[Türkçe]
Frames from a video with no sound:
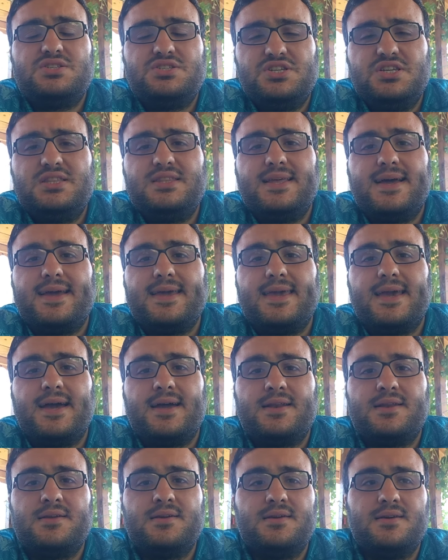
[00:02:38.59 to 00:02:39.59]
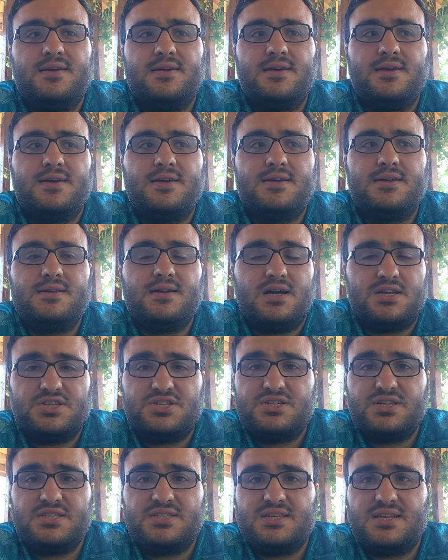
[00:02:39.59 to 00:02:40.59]
cidden yani e,
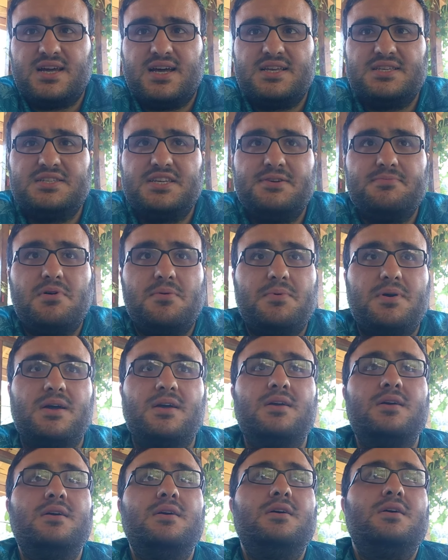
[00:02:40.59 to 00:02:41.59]
açıkçası razıyım ama